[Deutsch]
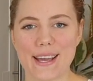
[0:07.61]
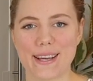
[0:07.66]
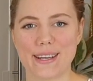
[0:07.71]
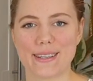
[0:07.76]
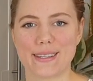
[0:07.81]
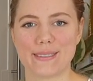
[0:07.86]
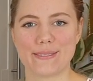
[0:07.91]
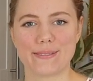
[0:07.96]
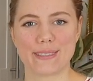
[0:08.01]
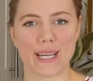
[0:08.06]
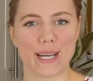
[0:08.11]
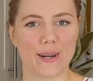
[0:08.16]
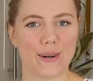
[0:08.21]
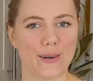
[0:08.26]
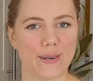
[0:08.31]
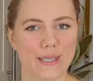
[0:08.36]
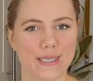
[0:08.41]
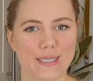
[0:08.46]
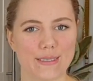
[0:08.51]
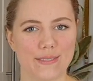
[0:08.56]
Ähm, ja,
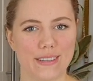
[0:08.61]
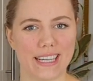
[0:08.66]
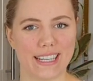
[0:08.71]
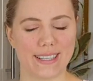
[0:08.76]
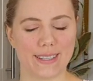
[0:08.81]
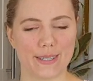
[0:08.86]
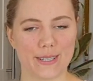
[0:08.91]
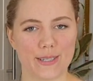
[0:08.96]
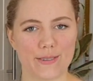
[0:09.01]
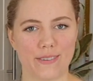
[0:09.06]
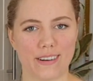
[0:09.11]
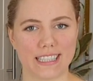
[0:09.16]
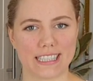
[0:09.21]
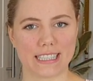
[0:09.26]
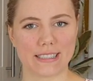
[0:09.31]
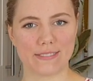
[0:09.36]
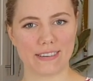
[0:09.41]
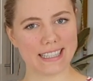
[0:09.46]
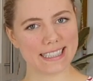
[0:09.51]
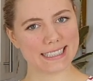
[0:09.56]
heute werde ich
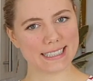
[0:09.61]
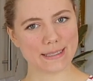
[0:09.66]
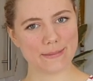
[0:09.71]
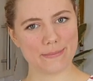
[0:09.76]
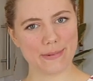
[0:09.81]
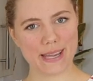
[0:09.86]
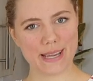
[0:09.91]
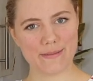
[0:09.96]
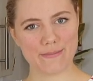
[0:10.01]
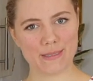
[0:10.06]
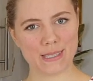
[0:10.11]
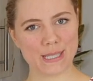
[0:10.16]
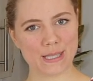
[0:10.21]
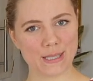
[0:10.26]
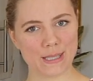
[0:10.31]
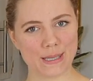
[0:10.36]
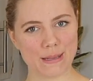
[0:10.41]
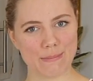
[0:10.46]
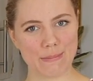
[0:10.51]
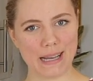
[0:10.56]
Schwarz-Weiß-Gebäck mit
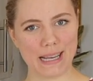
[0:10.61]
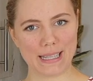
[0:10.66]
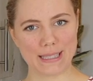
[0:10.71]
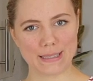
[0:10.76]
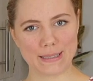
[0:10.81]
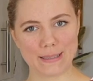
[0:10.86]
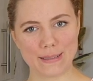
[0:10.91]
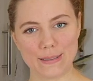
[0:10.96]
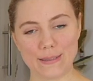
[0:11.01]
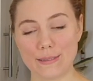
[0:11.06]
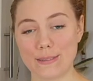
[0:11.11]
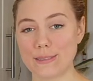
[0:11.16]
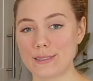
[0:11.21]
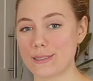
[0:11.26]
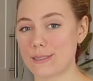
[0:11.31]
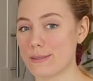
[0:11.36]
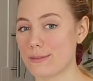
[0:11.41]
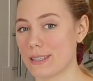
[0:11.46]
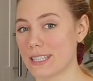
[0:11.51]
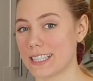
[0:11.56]
euch backen und
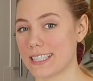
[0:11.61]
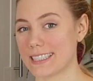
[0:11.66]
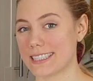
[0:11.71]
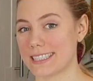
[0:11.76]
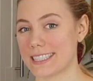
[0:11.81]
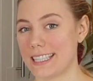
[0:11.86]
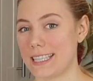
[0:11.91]
über das